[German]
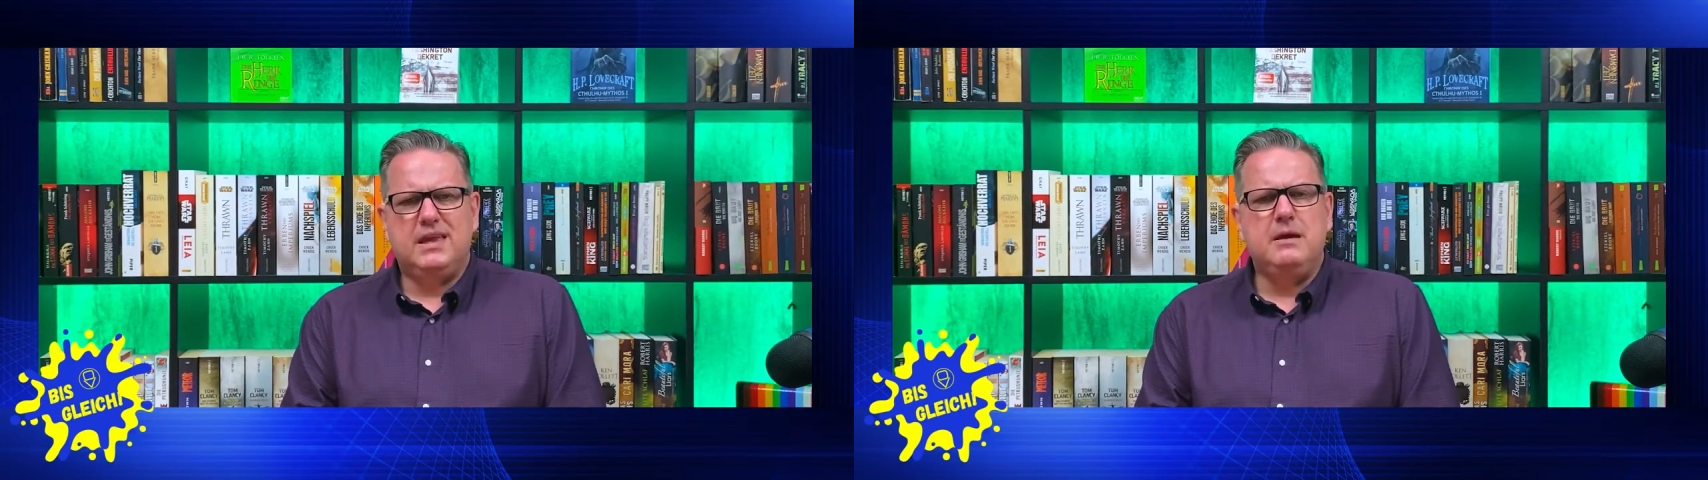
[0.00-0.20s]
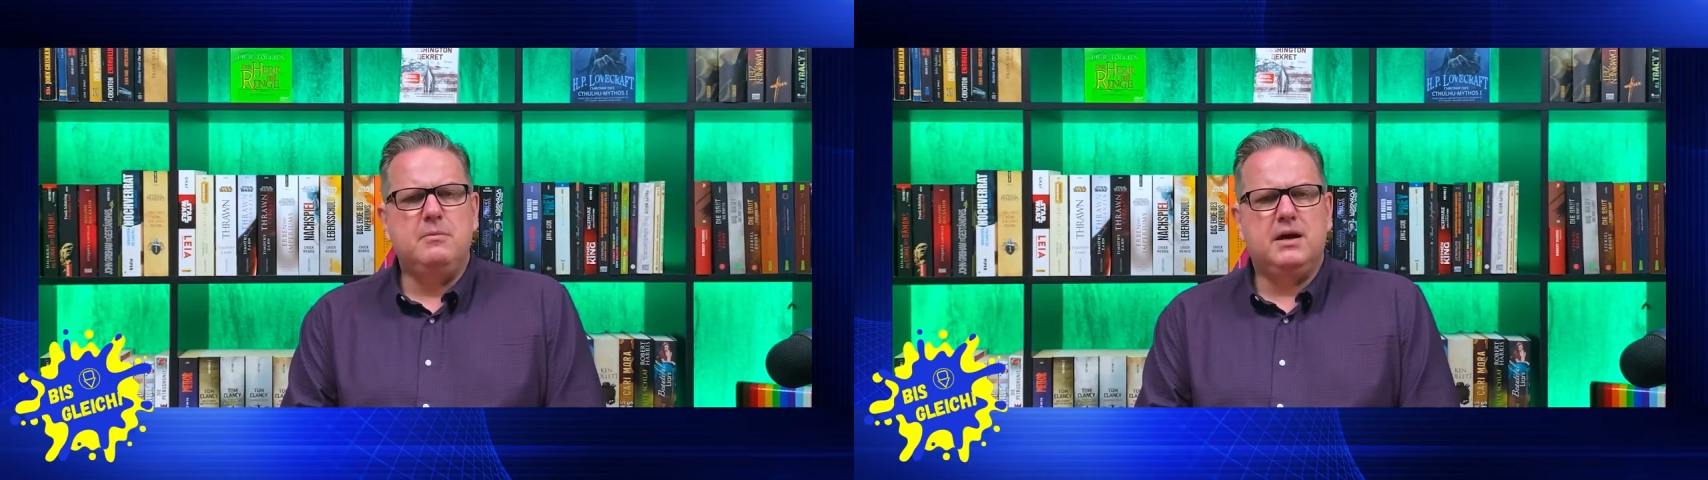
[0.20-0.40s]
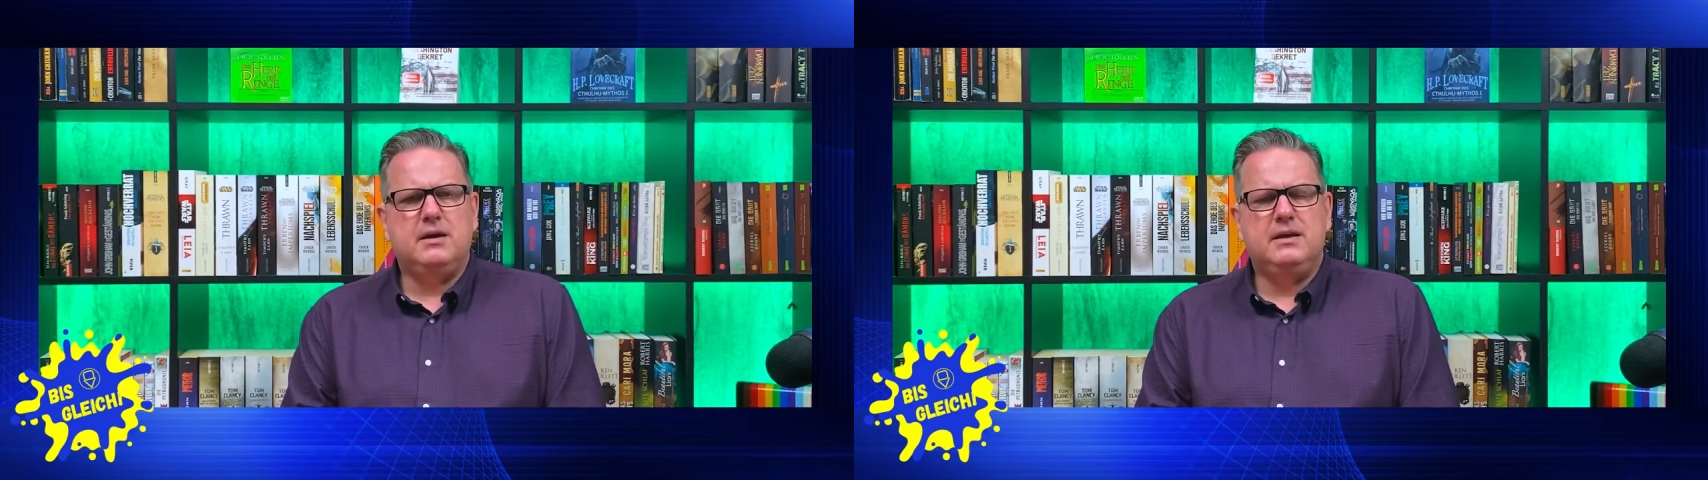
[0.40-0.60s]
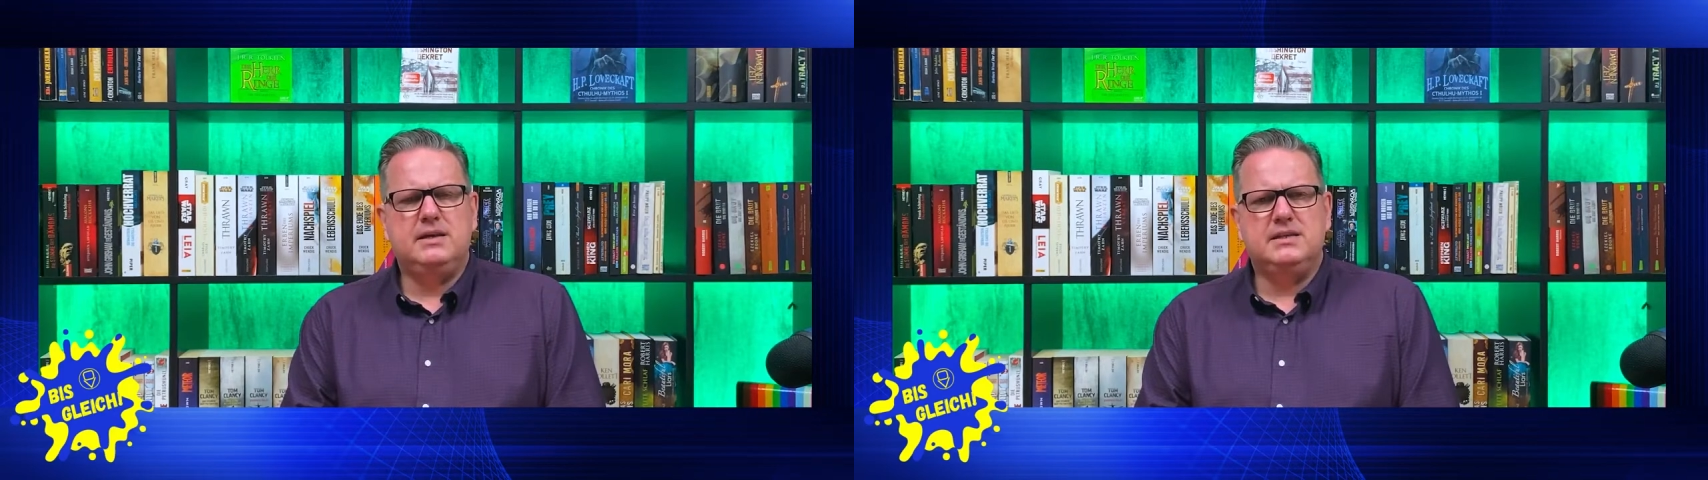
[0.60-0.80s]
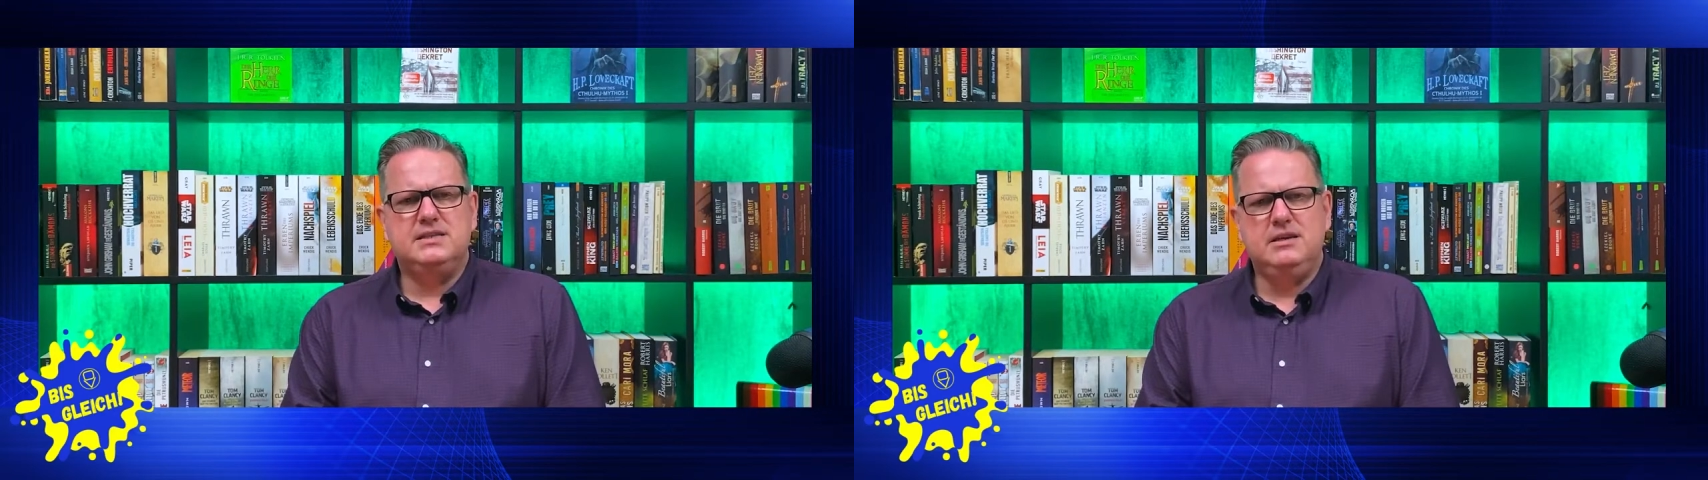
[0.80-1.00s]
immer
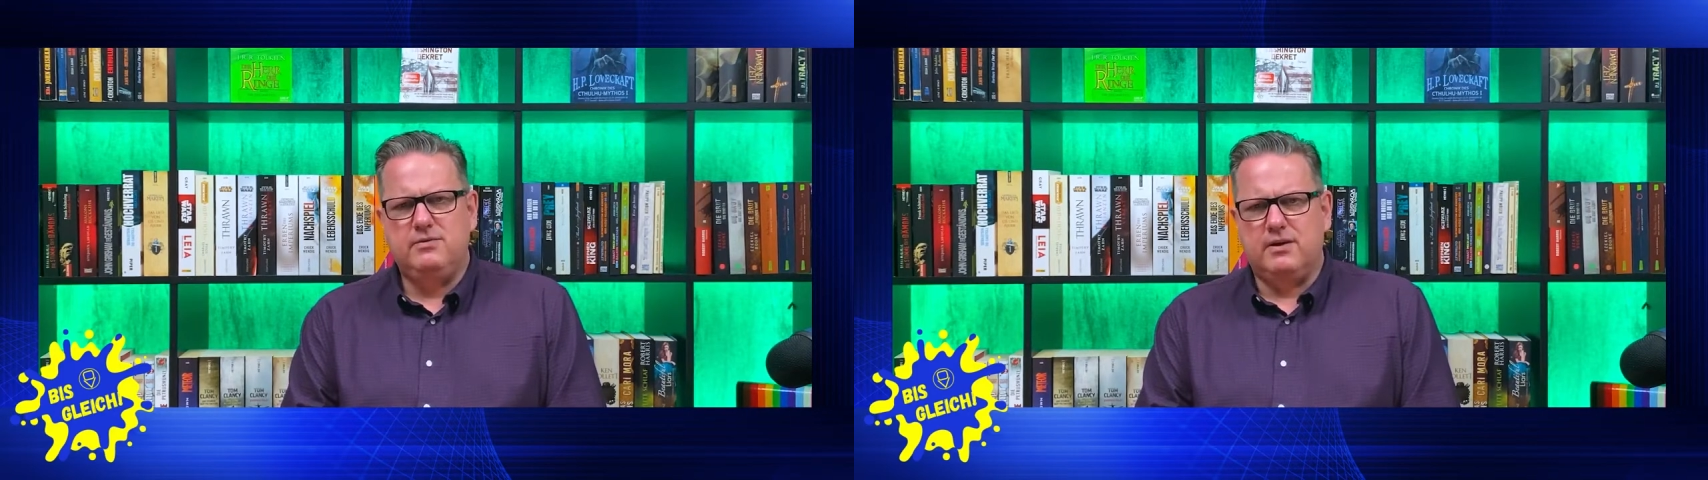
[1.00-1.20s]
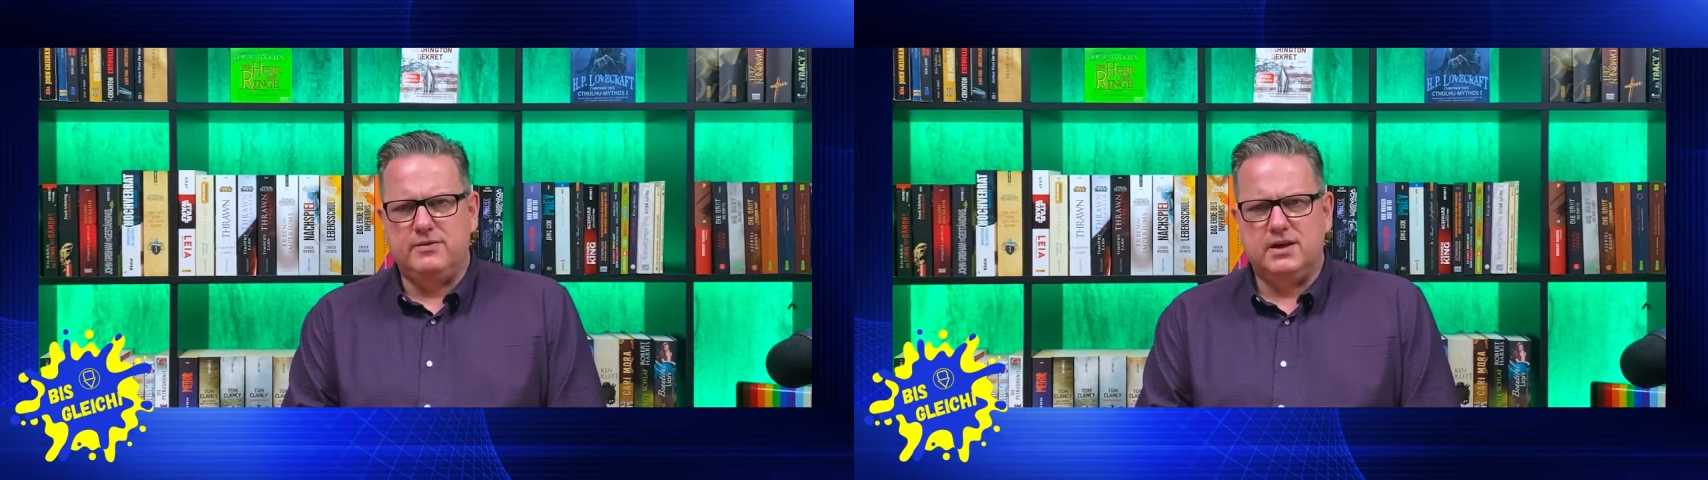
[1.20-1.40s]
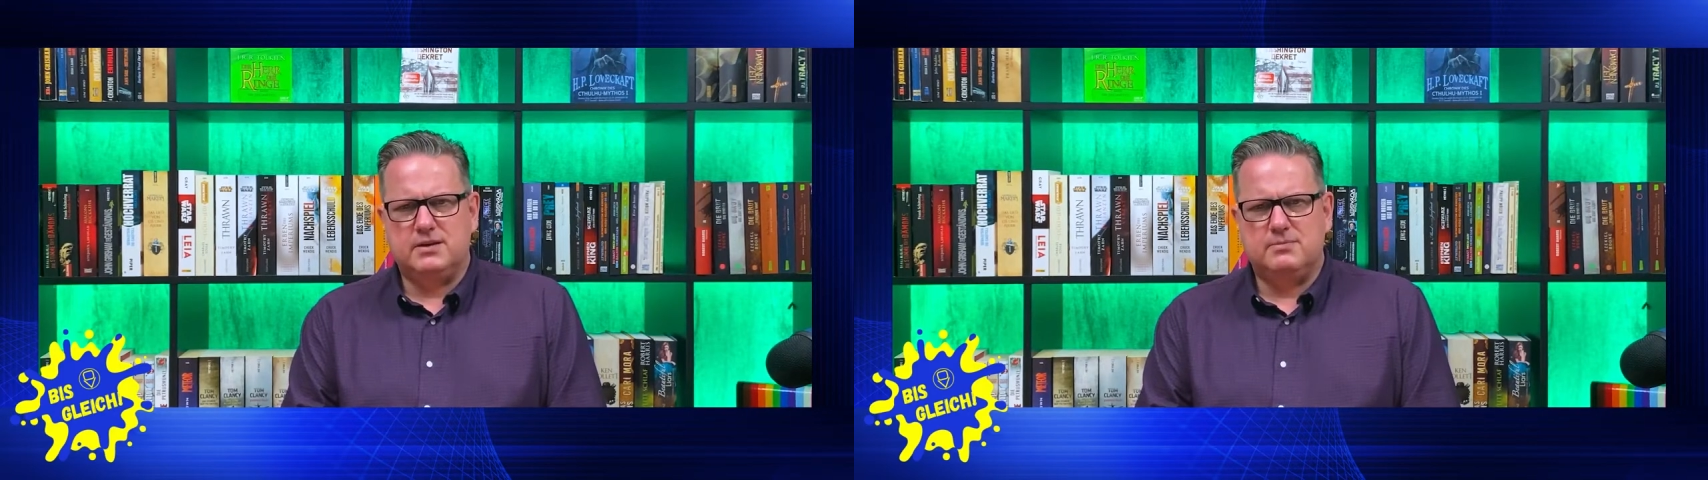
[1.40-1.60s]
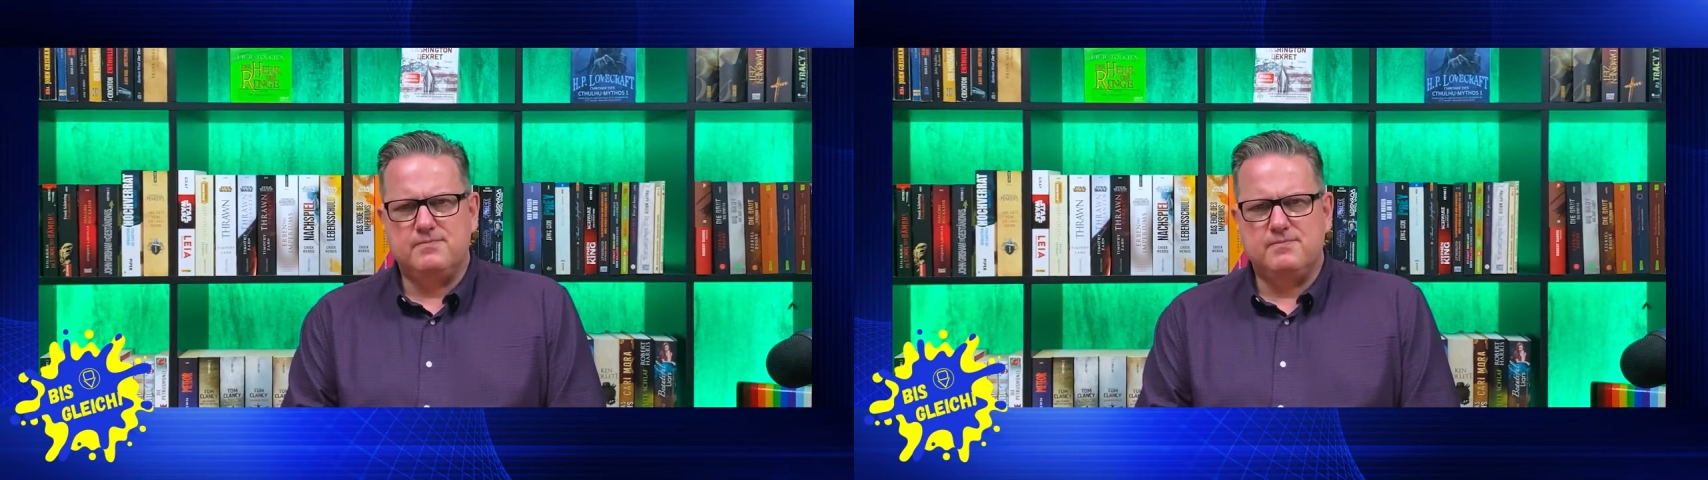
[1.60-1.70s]
intensiver wird.